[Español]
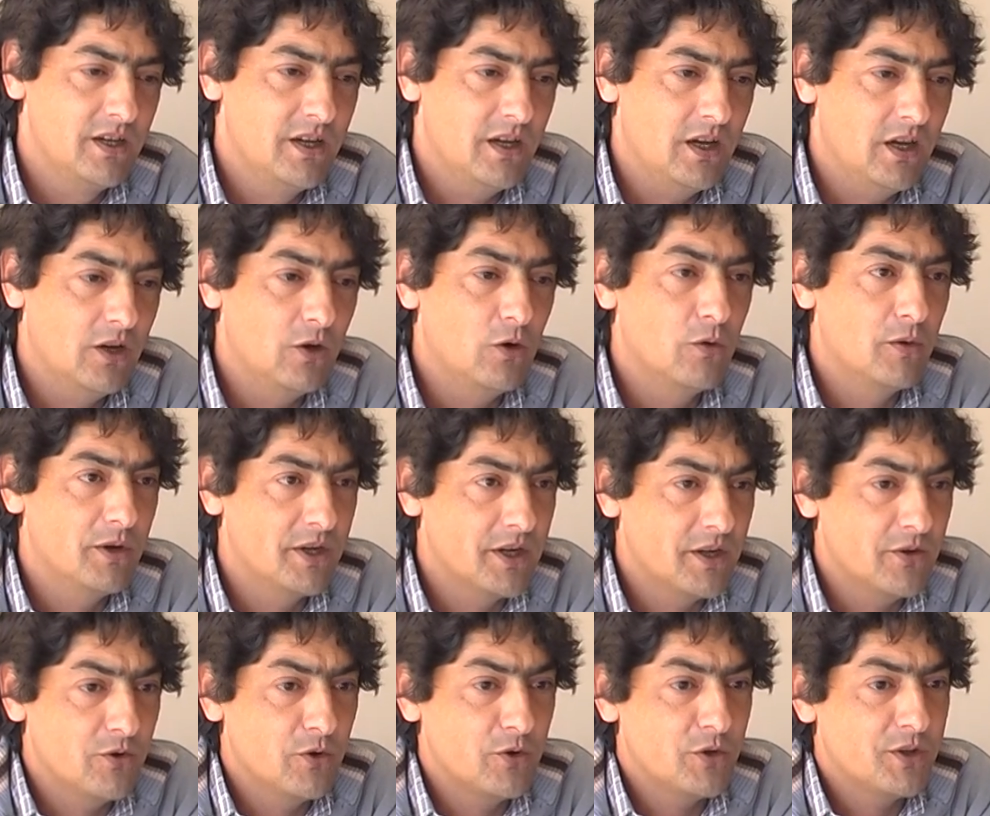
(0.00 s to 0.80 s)
el
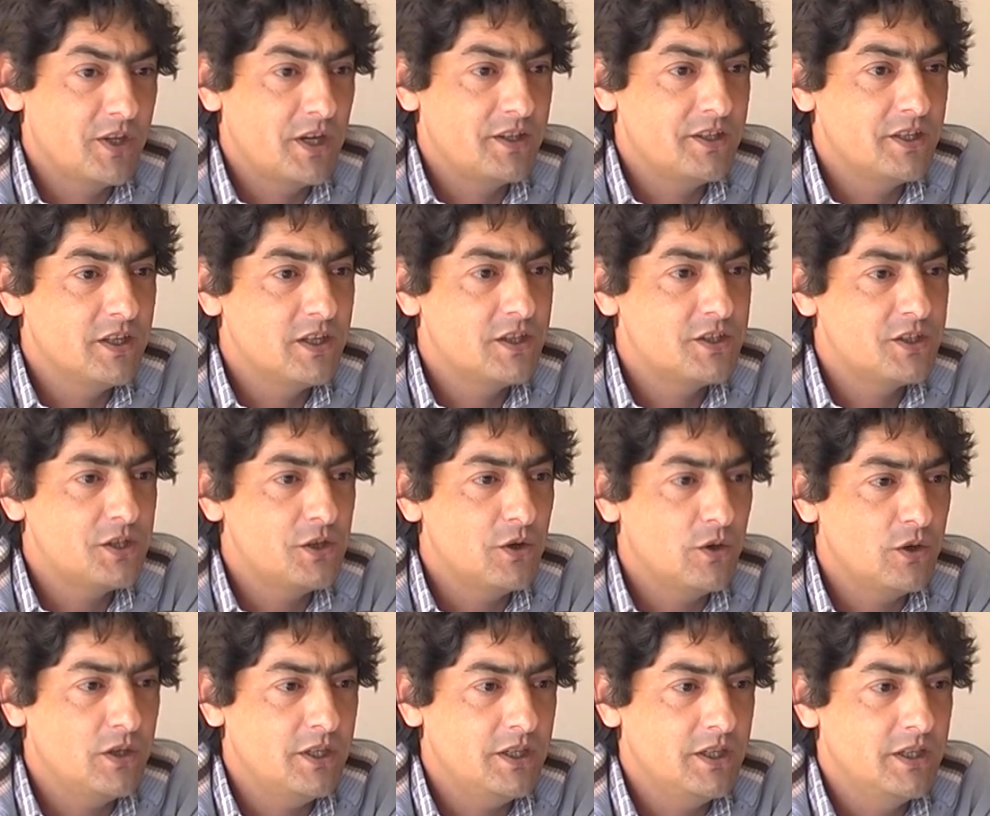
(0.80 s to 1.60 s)
gobernador Daniel
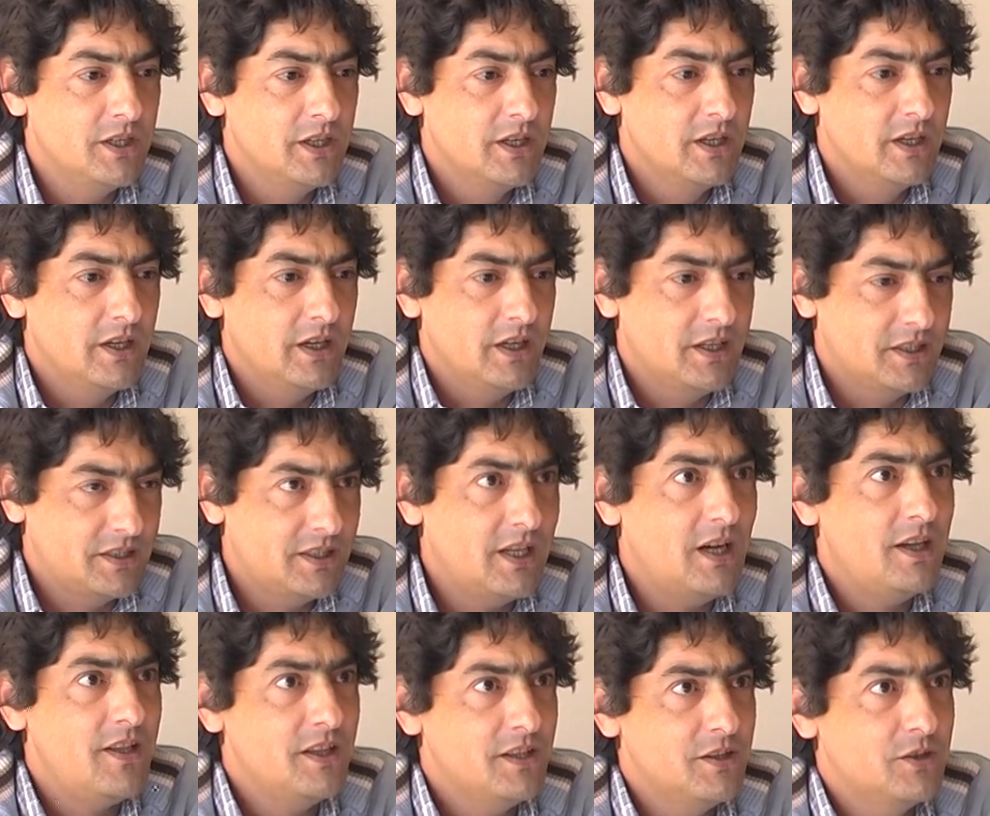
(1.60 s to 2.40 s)
Scioli,
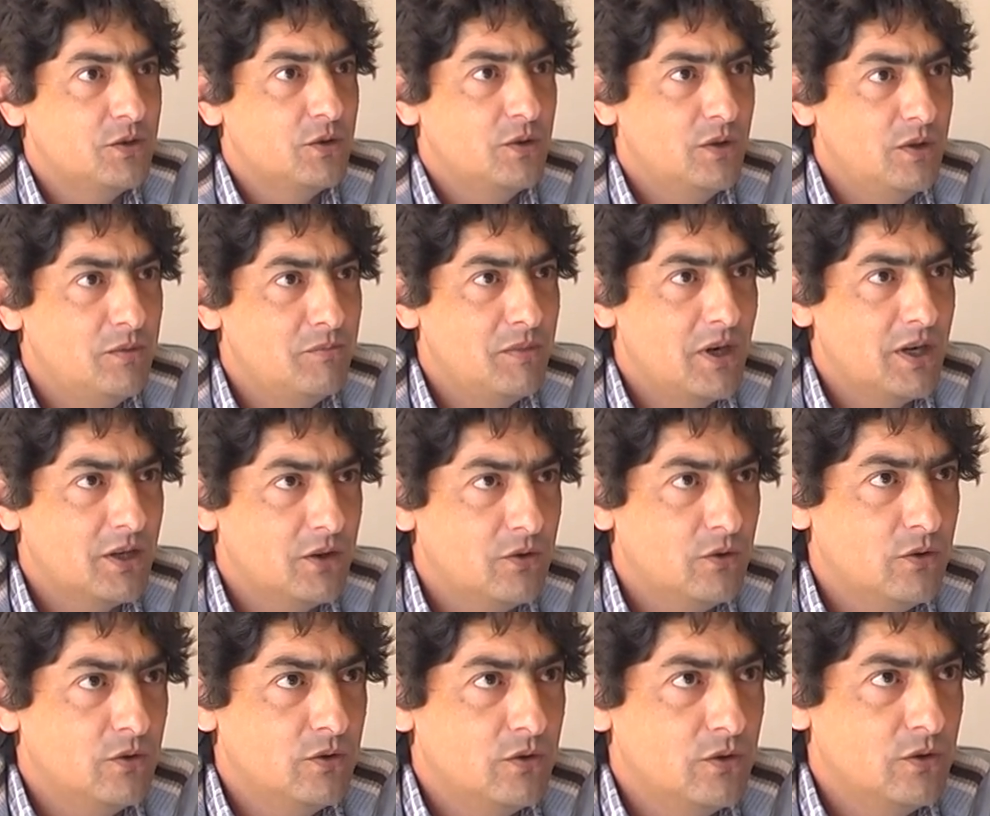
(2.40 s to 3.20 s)
está dentro del
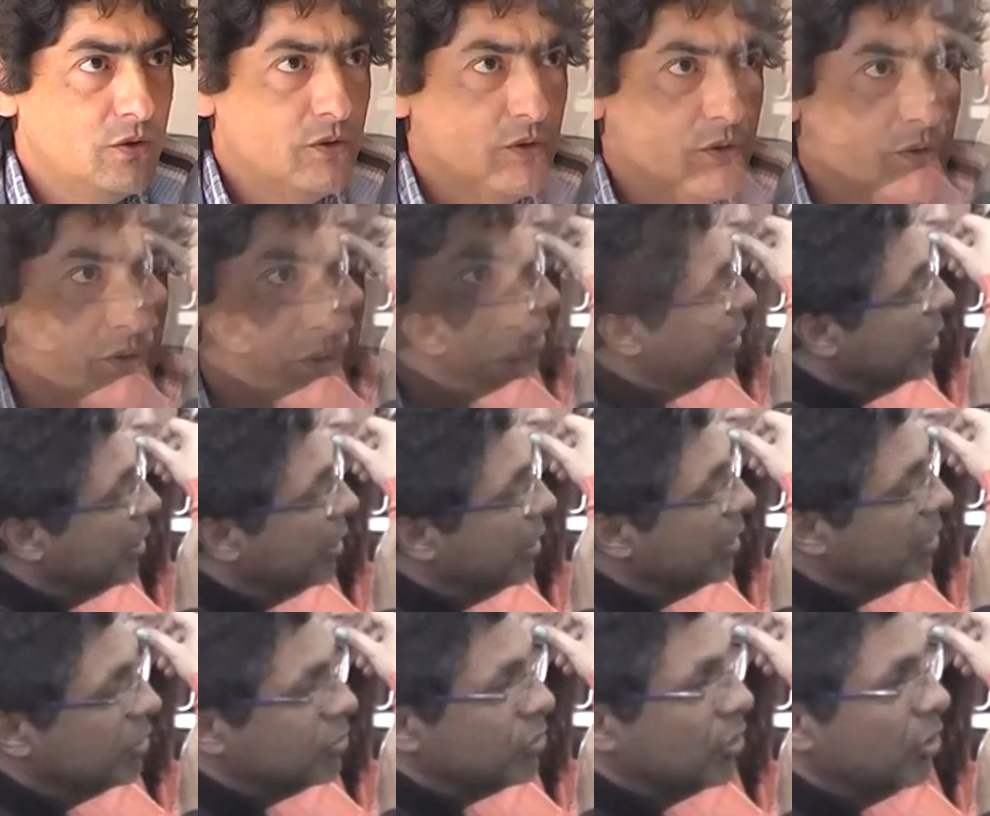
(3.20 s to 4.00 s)
marco del
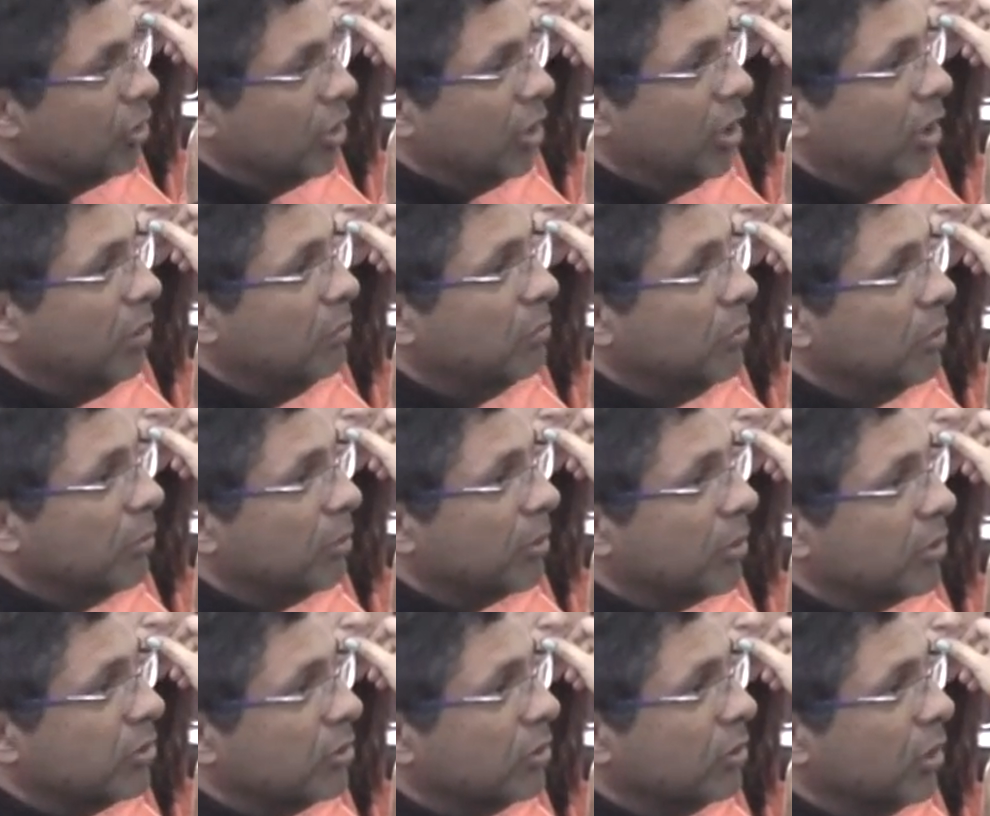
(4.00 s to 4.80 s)
Frente para la
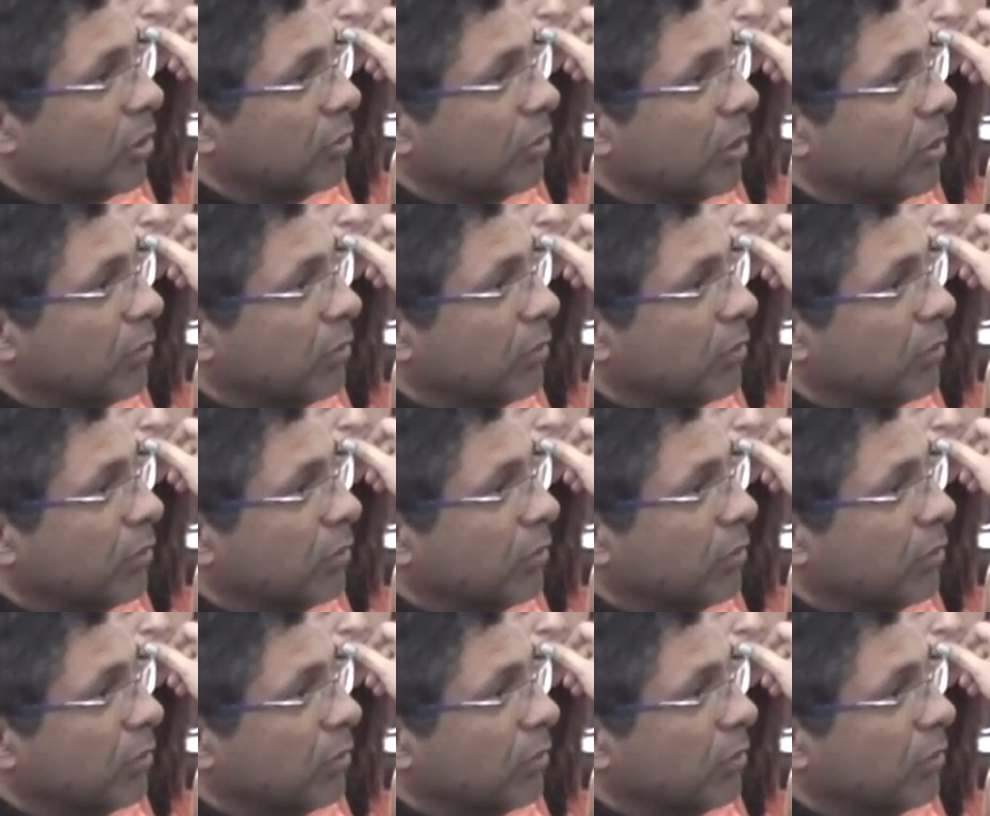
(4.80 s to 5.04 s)
Victoria,